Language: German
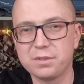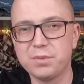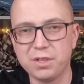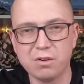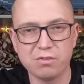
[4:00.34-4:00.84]

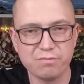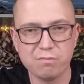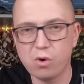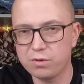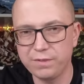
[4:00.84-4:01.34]
immerhin auch ein
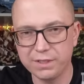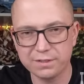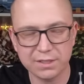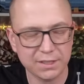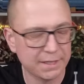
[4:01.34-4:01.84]
Mock, wie
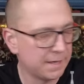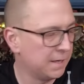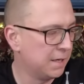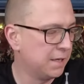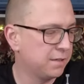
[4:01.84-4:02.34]
gesagt.
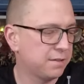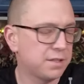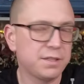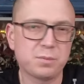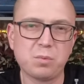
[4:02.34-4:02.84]
Das
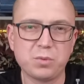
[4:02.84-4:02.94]
heißt,